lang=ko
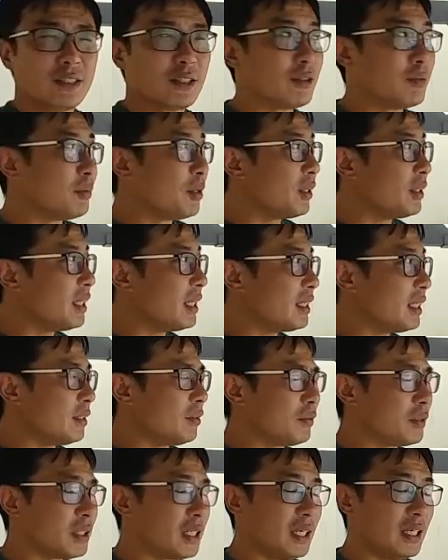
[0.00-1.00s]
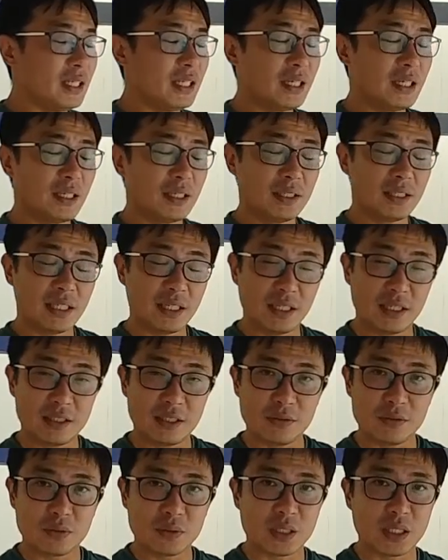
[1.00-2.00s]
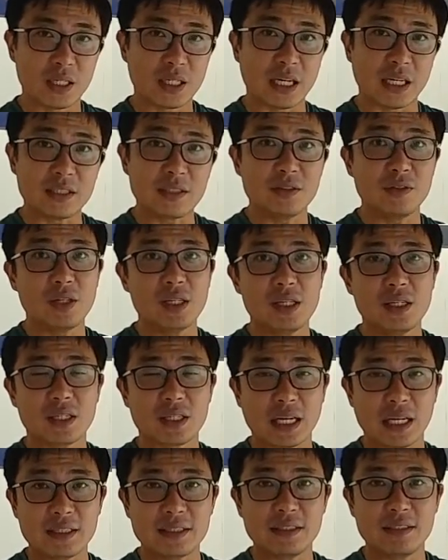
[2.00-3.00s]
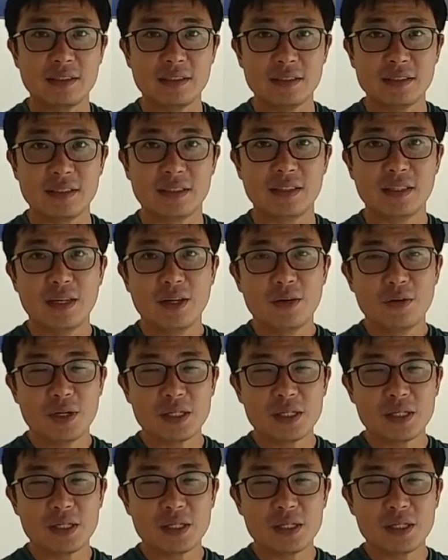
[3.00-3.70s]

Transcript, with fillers: 좀 현대자동차나 기아자동차 같은